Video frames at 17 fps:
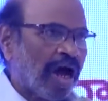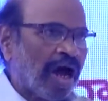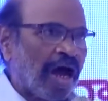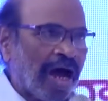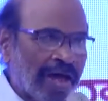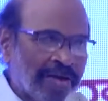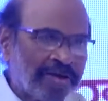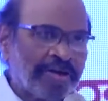
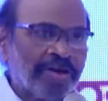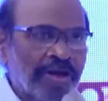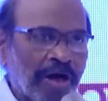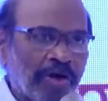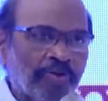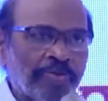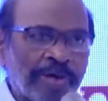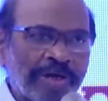ఆయనకి
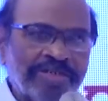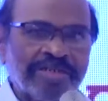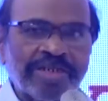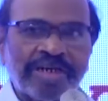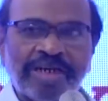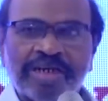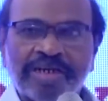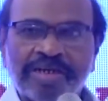నాకు మధ్య
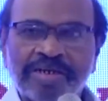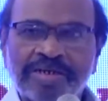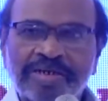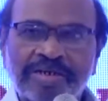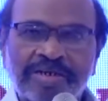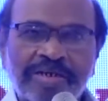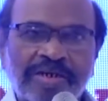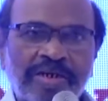
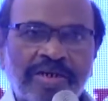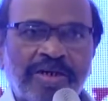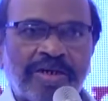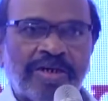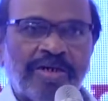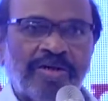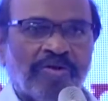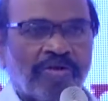
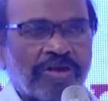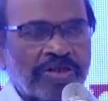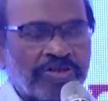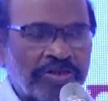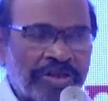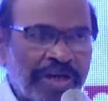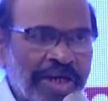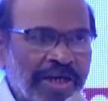ఒక
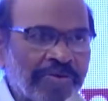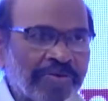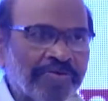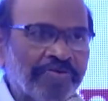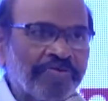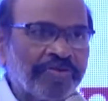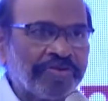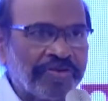స్నేహం
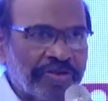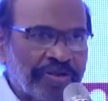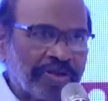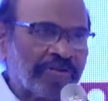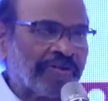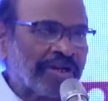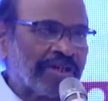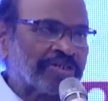
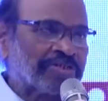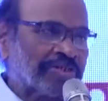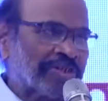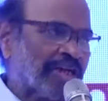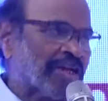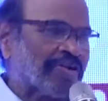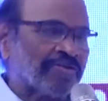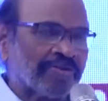విచిత్రమైన
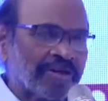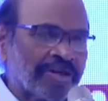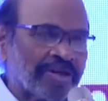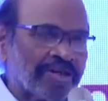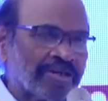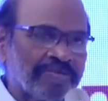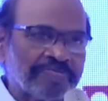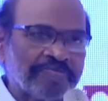స్నేహం అండి